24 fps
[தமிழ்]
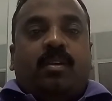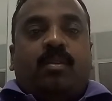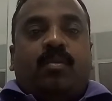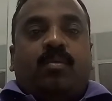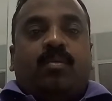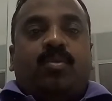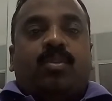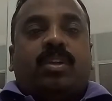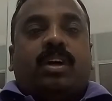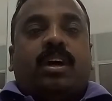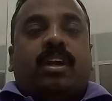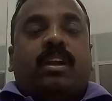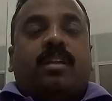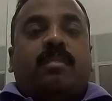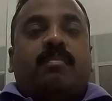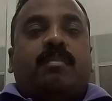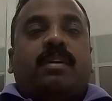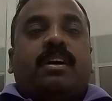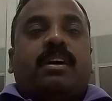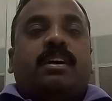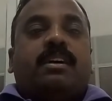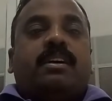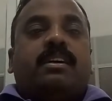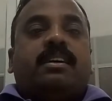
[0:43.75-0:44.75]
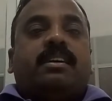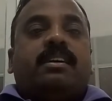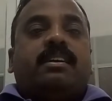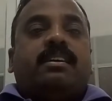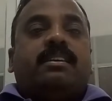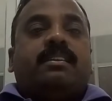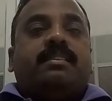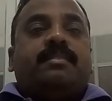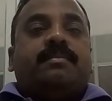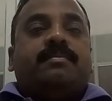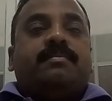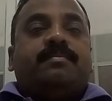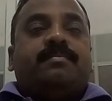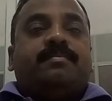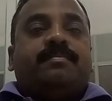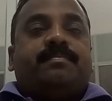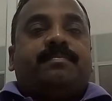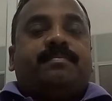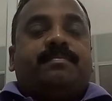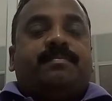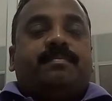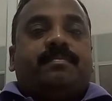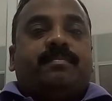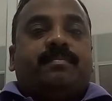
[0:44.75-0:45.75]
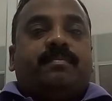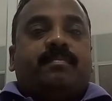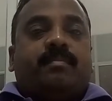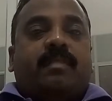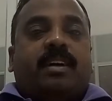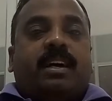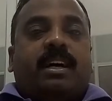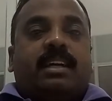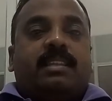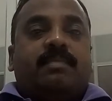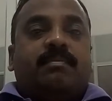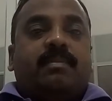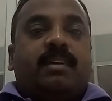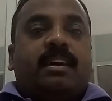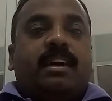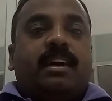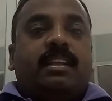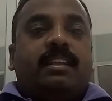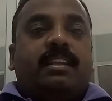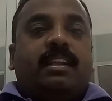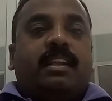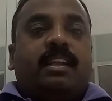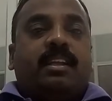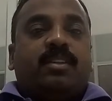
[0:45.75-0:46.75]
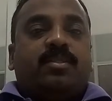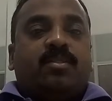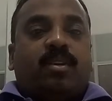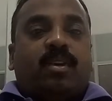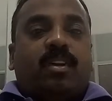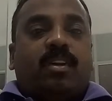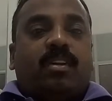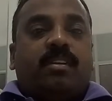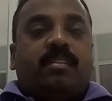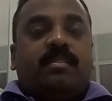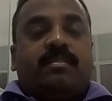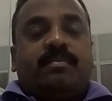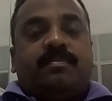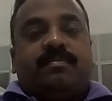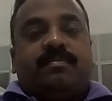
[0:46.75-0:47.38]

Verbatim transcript: உதாரணமாக மகாத்மா காந்தி எழுதி சொல்லலாம்